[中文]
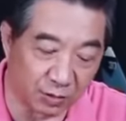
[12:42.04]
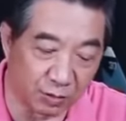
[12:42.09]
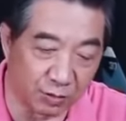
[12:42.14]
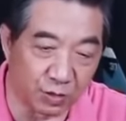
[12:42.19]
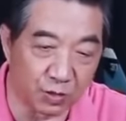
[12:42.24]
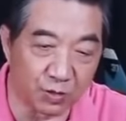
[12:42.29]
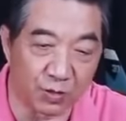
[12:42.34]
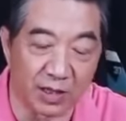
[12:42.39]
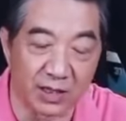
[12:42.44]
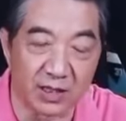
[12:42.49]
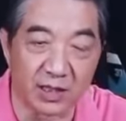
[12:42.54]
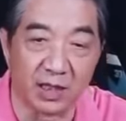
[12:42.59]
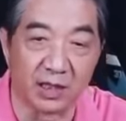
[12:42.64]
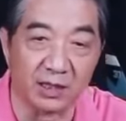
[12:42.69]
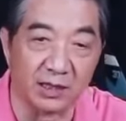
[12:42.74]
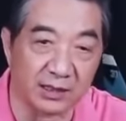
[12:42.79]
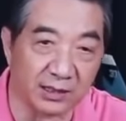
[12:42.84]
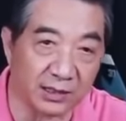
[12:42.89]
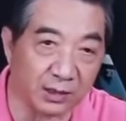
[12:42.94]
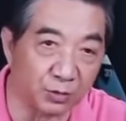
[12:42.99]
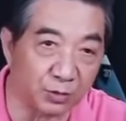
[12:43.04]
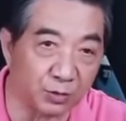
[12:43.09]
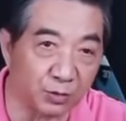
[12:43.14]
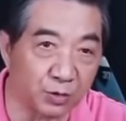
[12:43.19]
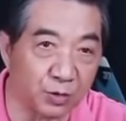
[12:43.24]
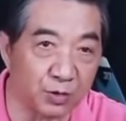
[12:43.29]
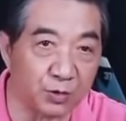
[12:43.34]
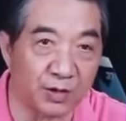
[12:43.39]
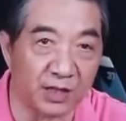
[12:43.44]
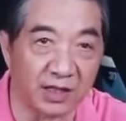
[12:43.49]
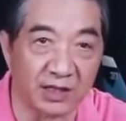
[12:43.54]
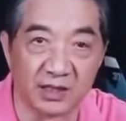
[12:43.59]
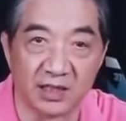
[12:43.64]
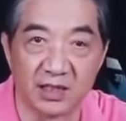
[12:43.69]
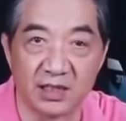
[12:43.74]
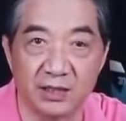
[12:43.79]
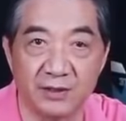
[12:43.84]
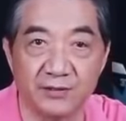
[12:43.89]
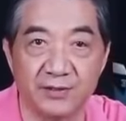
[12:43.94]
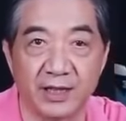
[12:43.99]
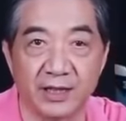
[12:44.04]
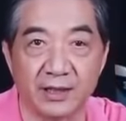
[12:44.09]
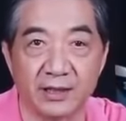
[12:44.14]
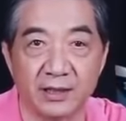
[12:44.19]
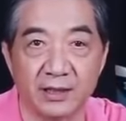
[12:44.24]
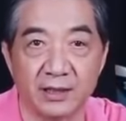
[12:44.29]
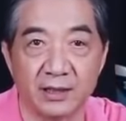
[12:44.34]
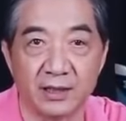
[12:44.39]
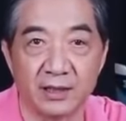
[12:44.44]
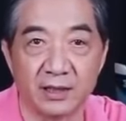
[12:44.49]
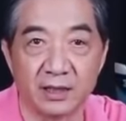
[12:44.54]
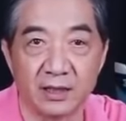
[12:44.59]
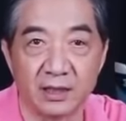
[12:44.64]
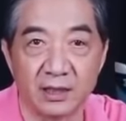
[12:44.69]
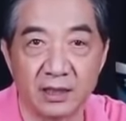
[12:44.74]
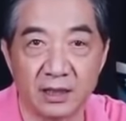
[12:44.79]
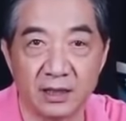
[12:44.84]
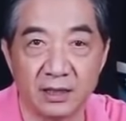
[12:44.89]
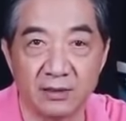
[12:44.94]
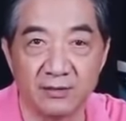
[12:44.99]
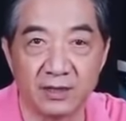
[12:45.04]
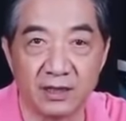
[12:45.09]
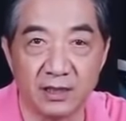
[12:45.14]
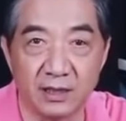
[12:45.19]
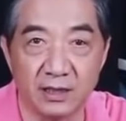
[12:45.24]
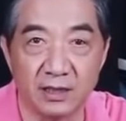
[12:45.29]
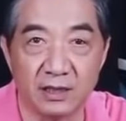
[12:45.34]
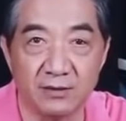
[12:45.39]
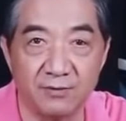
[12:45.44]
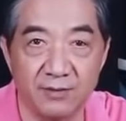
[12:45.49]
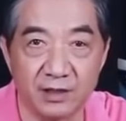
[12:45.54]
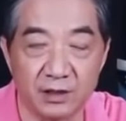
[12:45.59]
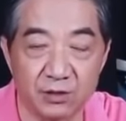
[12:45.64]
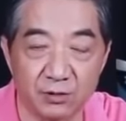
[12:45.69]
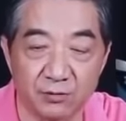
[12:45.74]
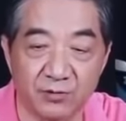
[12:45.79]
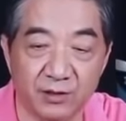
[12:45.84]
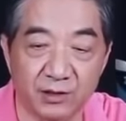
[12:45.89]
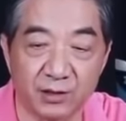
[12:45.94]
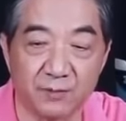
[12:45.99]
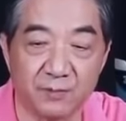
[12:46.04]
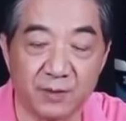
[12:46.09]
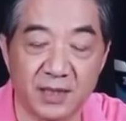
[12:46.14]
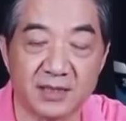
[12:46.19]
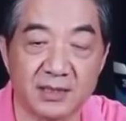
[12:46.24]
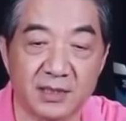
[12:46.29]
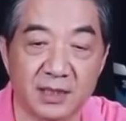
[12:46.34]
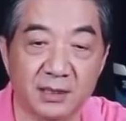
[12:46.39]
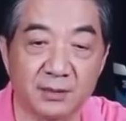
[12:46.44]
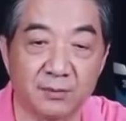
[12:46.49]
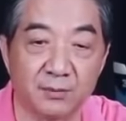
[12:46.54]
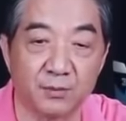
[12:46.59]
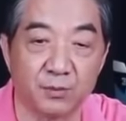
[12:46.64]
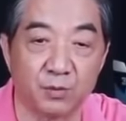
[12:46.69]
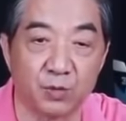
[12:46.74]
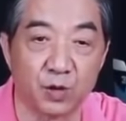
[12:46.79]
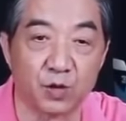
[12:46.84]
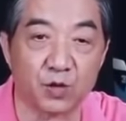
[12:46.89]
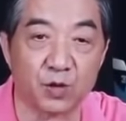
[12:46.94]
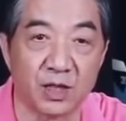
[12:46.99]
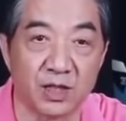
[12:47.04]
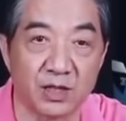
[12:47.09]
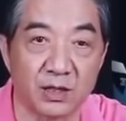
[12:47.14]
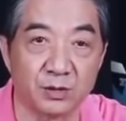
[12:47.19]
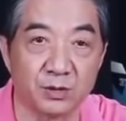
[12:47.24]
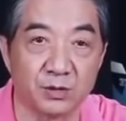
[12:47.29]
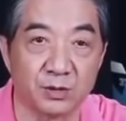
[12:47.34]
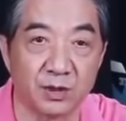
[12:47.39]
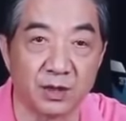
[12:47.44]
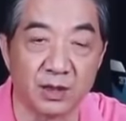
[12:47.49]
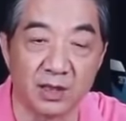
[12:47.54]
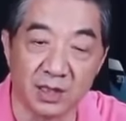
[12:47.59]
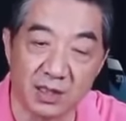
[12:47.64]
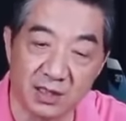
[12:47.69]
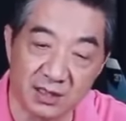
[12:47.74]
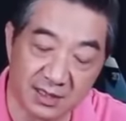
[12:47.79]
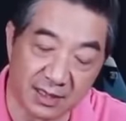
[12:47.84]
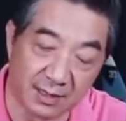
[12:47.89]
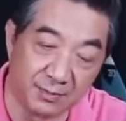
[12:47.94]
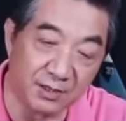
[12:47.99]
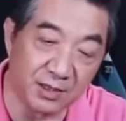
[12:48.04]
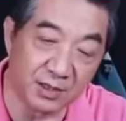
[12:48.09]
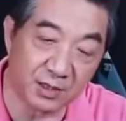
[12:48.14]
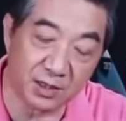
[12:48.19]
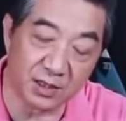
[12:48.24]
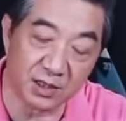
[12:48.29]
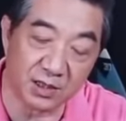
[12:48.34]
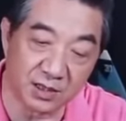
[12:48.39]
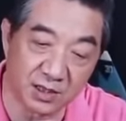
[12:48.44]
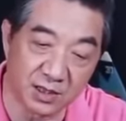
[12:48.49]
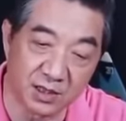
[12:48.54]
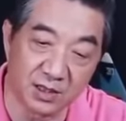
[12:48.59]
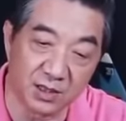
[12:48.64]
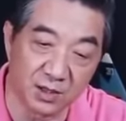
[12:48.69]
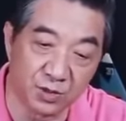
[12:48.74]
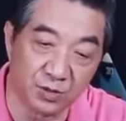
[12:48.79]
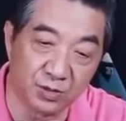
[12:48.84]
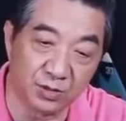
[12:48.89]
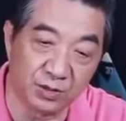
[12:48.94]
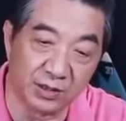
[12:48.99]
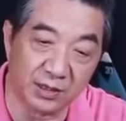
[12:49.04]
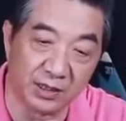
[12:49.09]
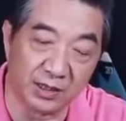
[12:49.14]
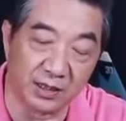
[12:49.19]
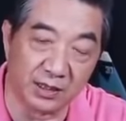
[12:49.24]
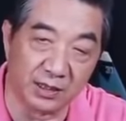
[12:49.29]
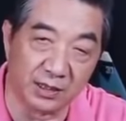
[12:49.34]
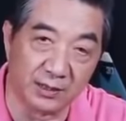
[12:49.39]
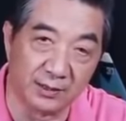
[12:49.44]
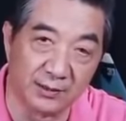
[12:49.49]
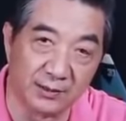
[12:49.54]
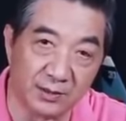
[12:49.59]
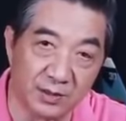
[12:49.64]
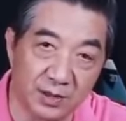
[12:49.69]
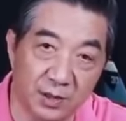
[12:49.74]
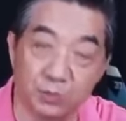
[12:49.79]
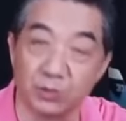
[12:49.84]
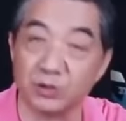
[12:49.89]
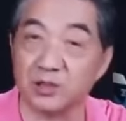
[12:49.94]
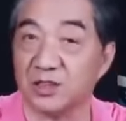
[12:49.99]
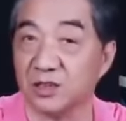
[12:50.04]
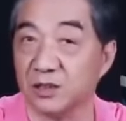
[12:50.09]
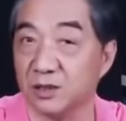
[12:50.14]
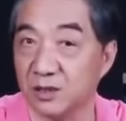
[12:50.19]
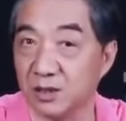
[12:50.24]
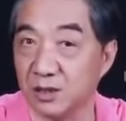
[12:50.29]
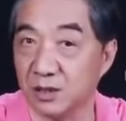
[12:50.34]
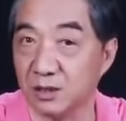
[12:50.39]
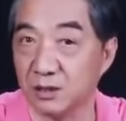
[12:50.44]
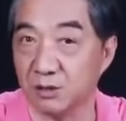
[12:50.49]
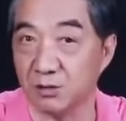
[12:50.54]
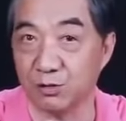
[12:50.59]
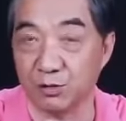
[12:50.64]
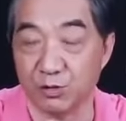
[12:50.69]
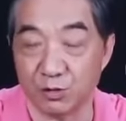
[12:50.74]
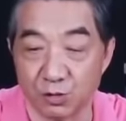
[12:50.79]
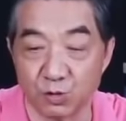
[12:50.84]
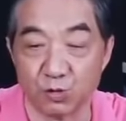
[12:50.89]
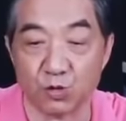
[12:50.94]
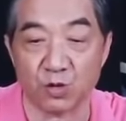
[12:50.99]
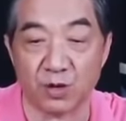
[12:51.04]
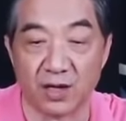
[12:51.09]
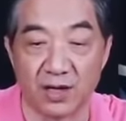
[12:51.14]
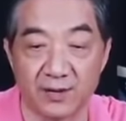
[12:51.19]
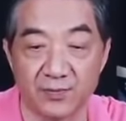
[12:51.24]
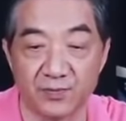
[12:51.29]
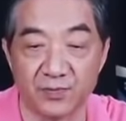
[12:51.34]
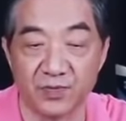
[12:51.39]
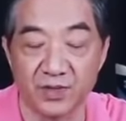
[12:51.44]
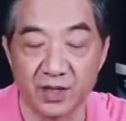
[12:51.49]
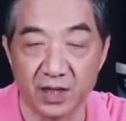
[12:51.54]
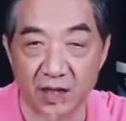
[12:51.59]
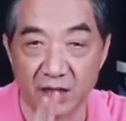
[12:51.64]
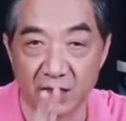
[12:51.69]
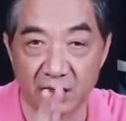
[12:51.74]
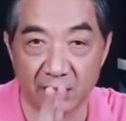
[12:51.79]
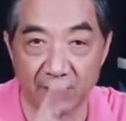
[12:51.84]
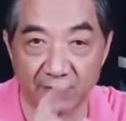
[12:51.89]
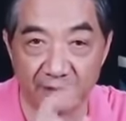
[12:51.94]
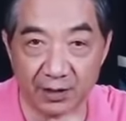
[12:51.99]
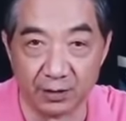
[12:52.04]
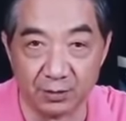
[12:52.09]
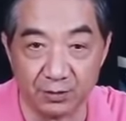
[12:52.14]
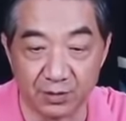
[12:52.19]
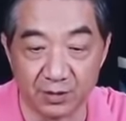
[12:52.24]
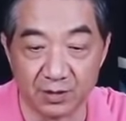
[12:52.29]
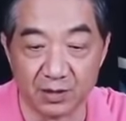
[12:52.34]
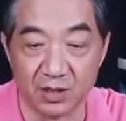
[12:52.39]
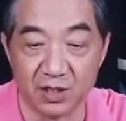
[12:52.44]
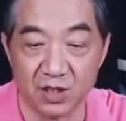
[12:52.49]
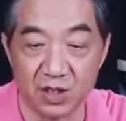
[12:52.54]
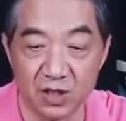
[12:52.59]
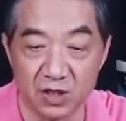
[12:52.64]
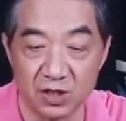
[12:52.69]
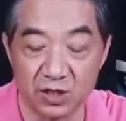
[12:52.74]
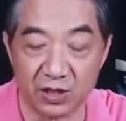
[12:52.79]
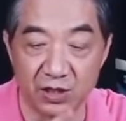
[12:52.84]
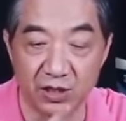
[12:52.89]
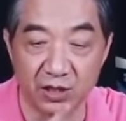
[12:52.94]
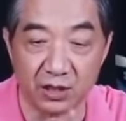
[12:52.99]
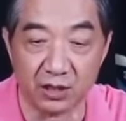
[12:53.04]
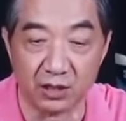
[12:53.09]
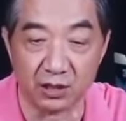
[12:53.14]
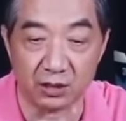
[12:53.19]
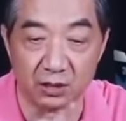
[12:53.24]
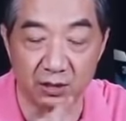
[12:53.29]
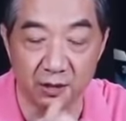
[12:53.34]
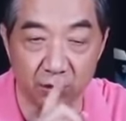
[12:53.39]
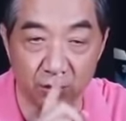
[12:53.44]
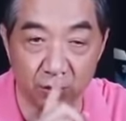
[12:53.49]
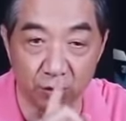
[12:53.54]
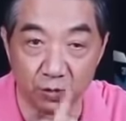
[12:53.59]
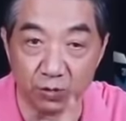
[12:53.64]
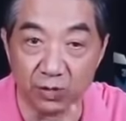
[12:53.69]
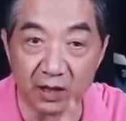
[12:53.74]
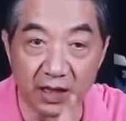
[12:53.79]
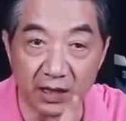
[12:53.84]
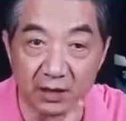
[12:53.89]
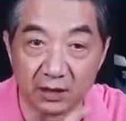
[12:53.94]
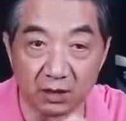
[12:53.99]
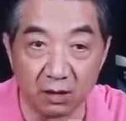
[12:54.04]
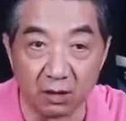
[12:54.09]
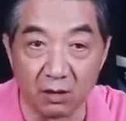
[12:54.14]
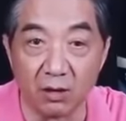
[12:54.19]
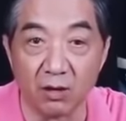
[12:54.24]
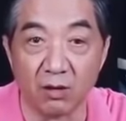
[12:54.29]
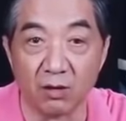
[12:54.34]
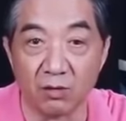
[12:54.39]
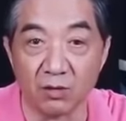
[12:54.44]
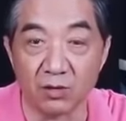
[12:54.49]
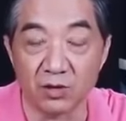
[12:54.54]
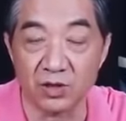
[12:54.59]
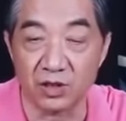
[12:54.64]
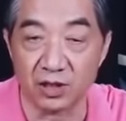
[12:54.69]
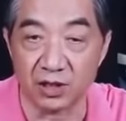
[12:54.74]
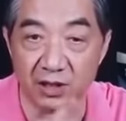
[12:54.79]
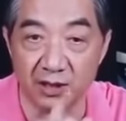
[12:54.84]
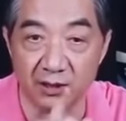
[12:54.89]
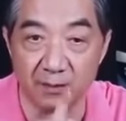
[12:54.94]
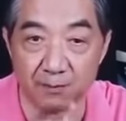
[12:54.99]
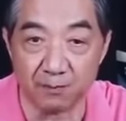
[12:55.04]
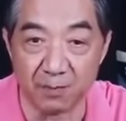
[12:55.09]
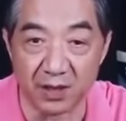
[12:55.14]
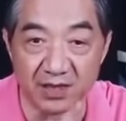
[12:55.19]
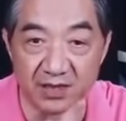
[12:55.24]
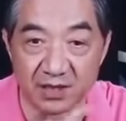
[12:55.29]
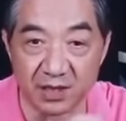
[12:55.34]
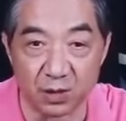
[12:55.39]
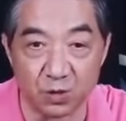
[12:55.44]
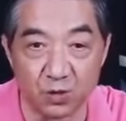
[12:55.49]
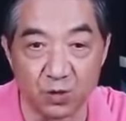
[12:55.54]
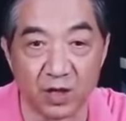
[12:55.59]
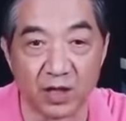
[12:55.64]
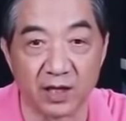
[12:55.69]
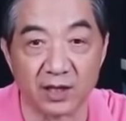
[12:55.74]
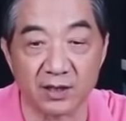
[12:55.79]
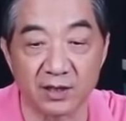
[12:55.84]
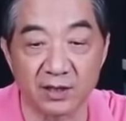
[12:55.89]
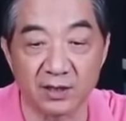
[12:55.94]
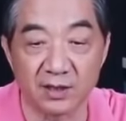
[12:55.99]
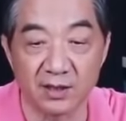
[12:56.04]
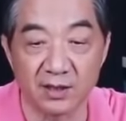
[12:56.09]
拖船上，给它用拖船给它移位，移位移位就放到半潜驳船上去。咱们这这次去那个吉布提有一艘船，两万吨，是一个叫“东海岛号”，是一个半潜船。